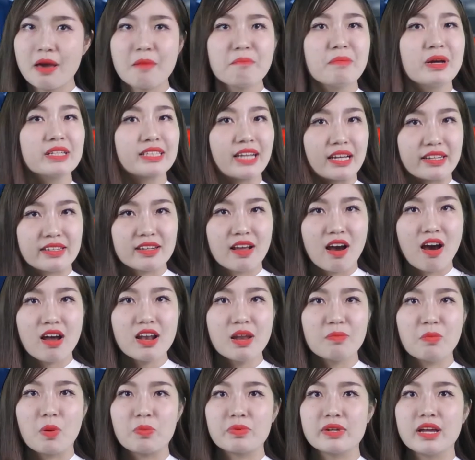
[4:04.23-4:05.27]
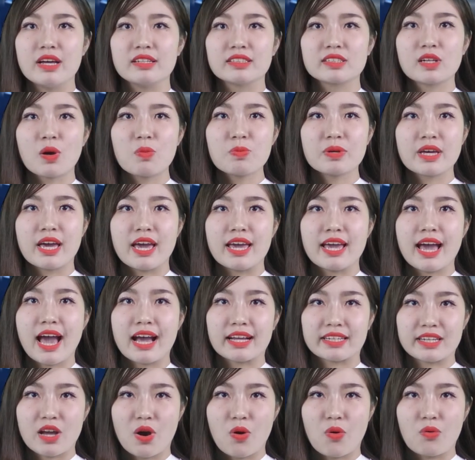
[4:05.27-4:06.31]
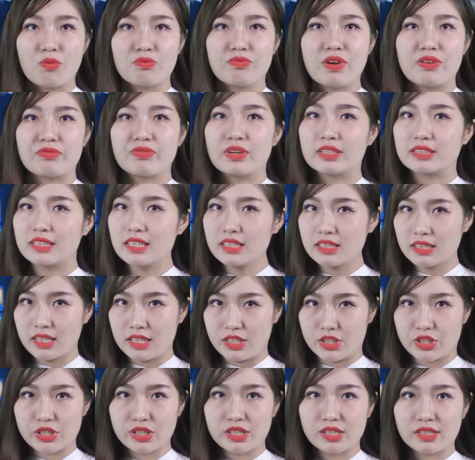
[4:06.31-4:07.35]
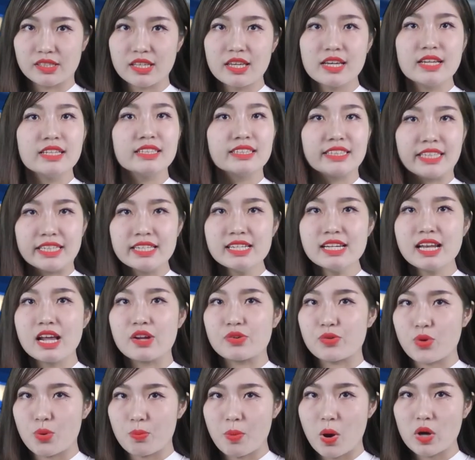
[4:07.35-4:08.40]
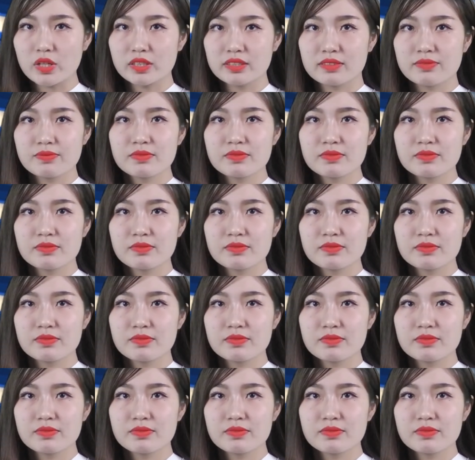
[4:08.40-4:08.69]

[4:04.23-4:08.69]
Bên cạnh đó là một nền công nghệ hàng đầu về phân tích thị trường, chính là robot,